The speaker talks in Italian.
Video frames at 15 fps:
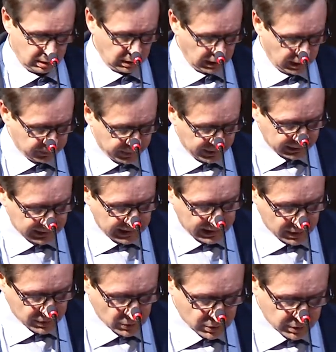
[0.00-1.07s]
e per
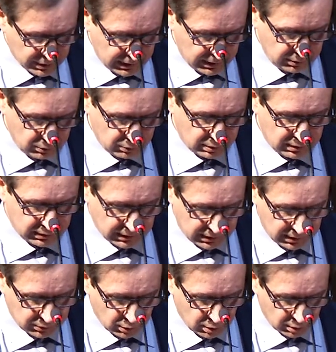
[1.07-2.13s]
dare sostegno nel
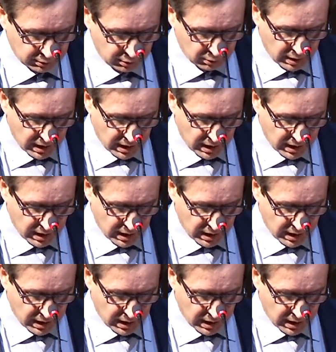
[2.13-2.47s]
territorio